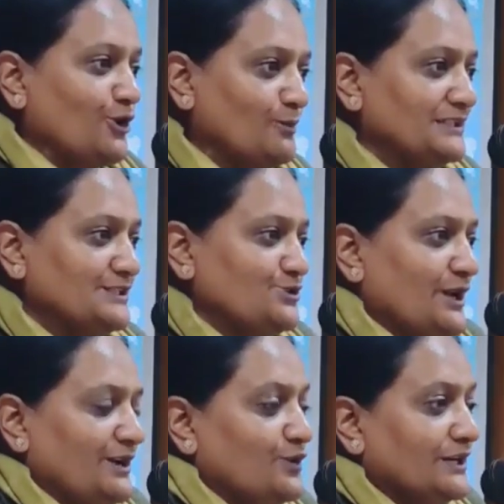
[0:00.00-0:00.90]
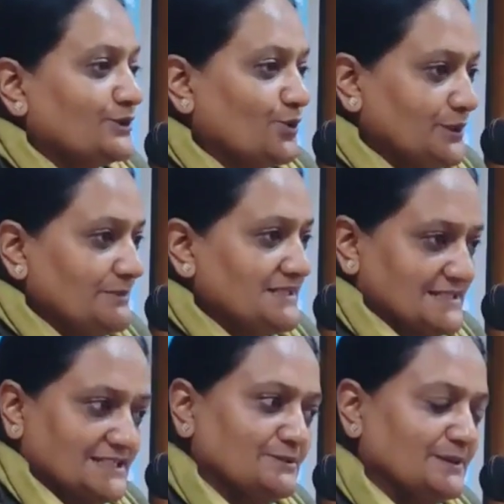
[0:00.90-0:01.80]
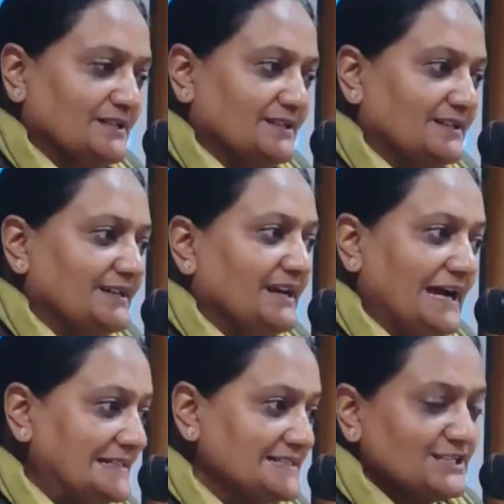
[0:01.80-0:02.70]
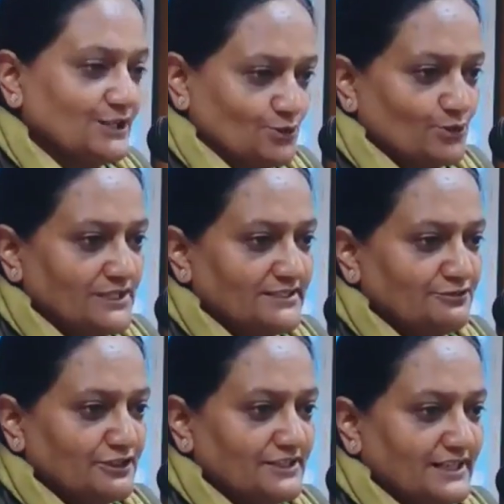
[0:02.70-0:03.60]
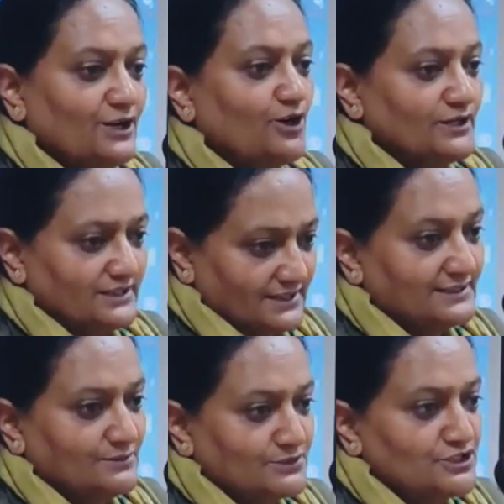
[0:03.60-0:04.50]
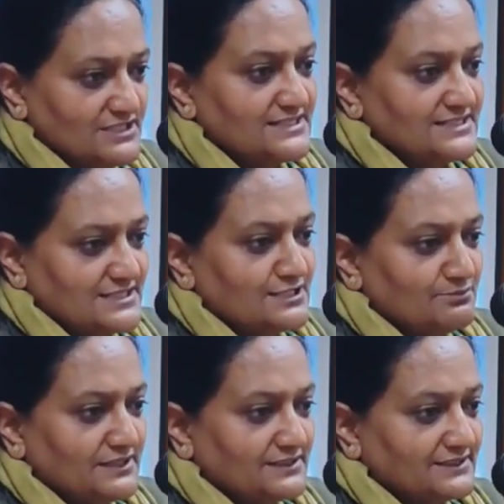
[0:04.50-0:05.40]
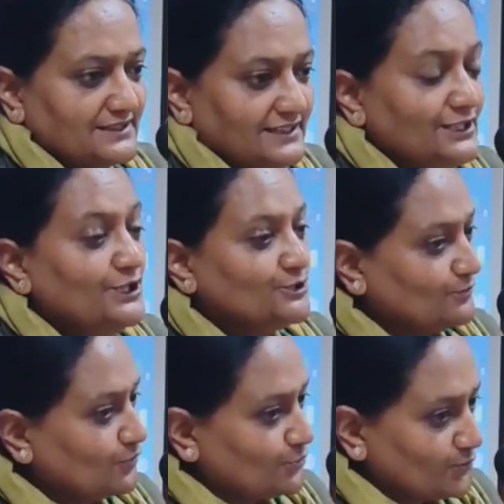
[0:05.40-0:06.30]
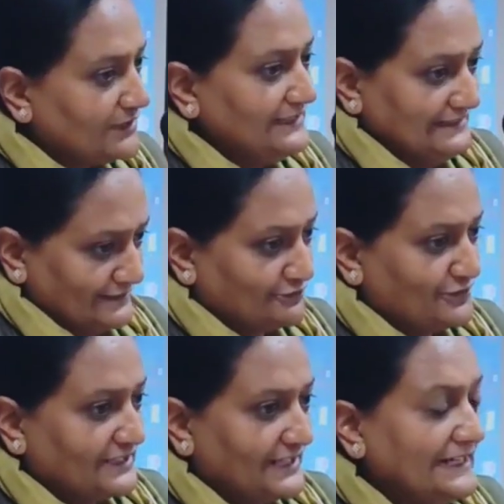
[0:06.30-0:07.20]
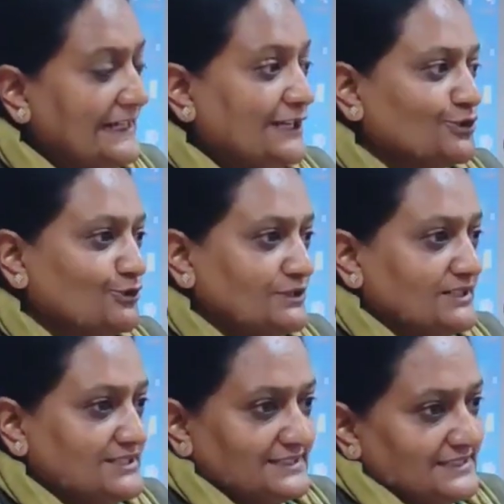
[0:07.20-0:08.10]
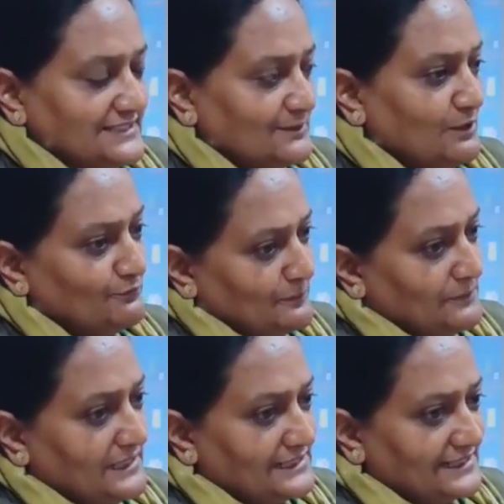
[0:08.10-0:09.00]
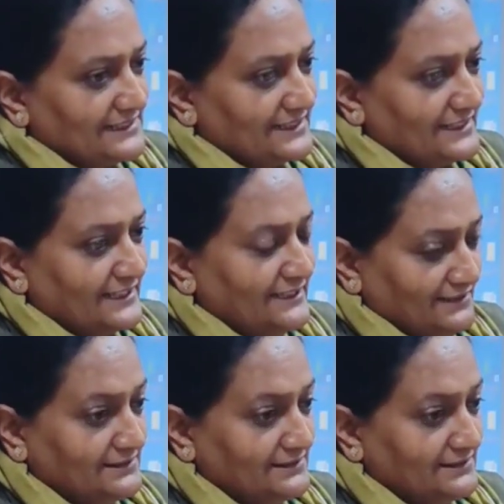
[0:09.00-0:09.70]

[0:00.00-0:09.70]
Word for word: नॉर्मली जो है वो अगर कोई भी स्ट्रक्चर बनाना है हाई डेंसिटी का टोटली डिफरेंट है और अगर हम ट्रेडिशनल सिस्टम में करते हैं तो वो टोटली डिफरेंट है तो जनरली जब हम वे प्लांट लगाते हैं